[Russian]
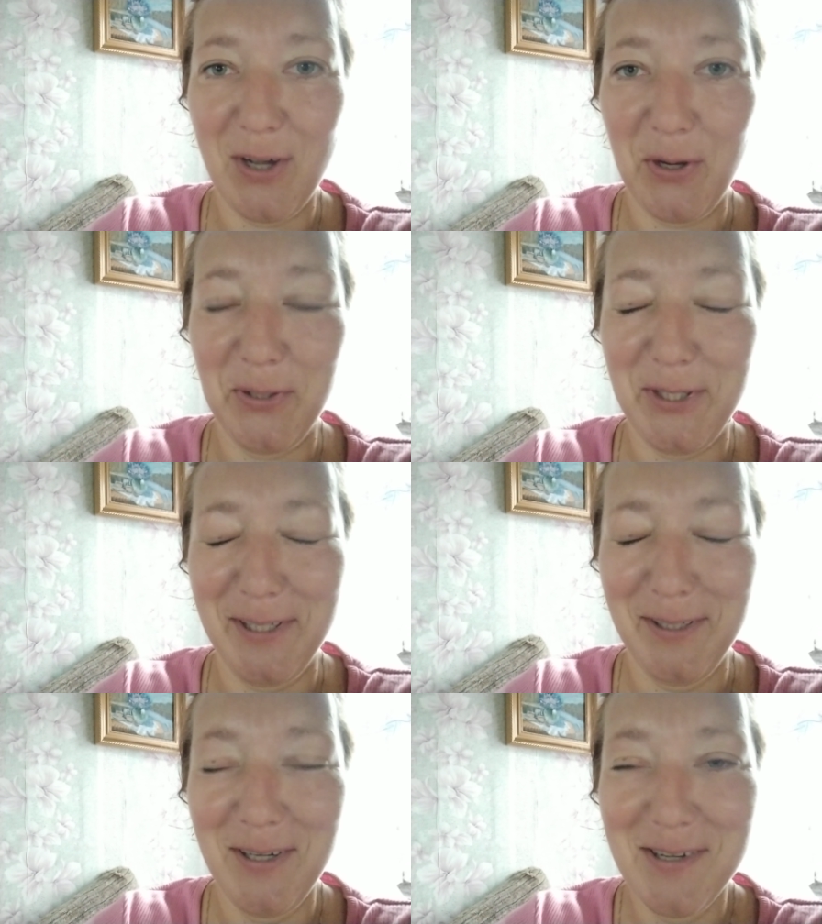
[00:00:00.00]

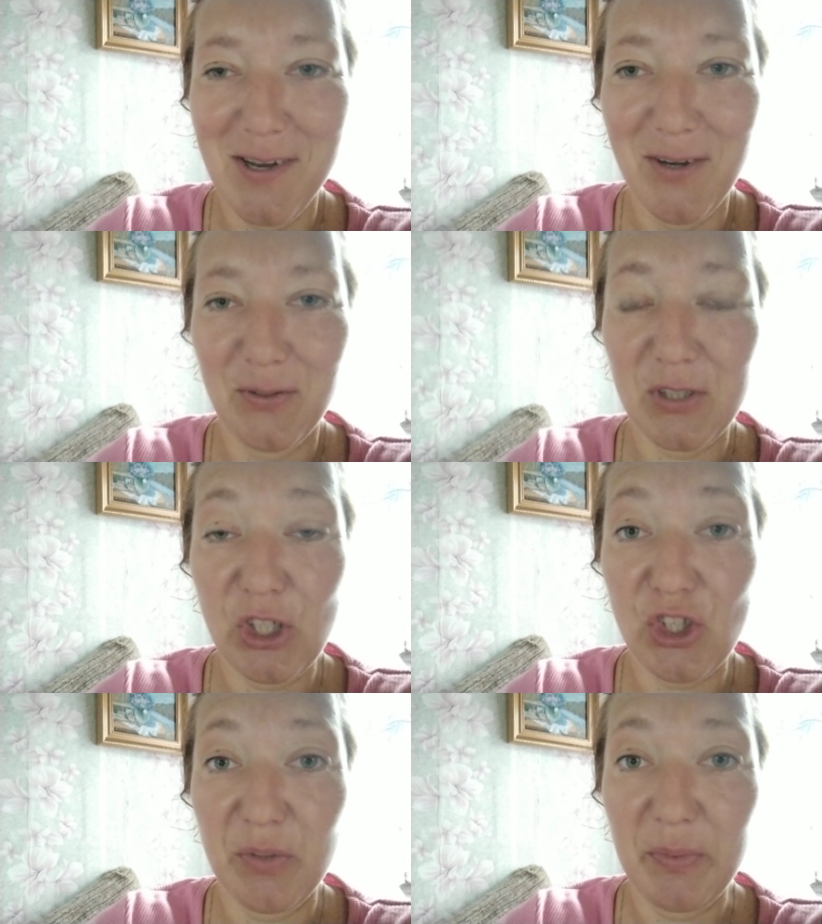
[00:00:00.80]
короче,
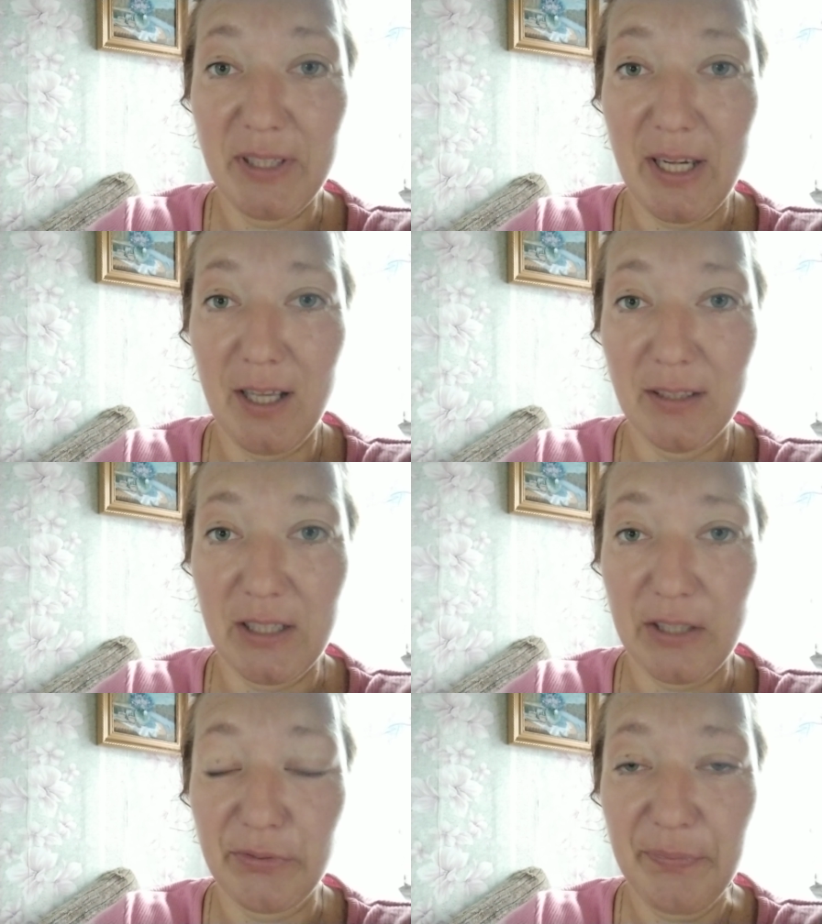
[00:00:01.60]
услышанным от
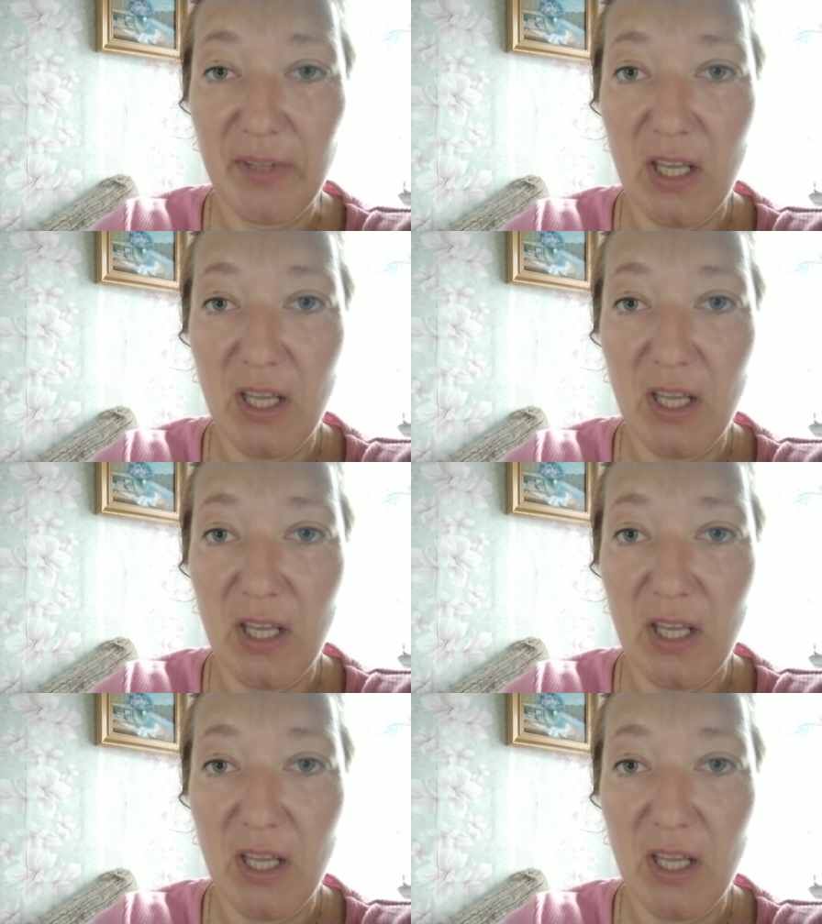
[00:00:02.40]
риэлторов.